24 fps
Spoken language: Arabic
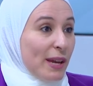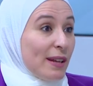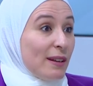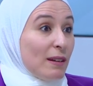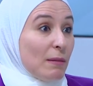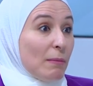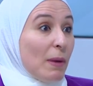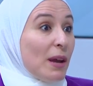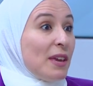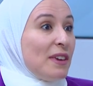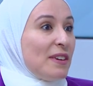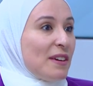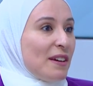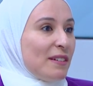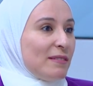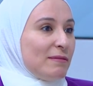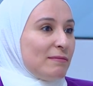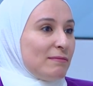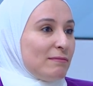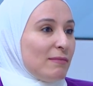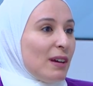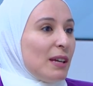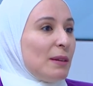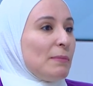ممكن
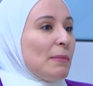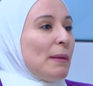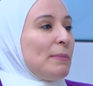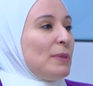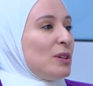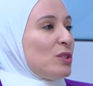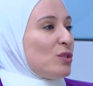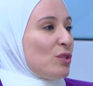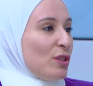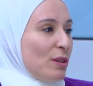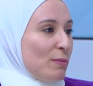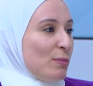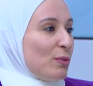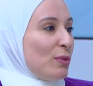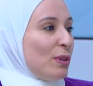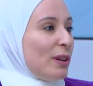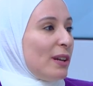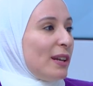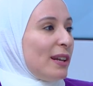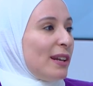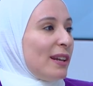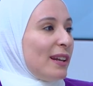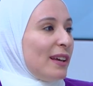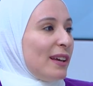الميه مي ما بيشربوا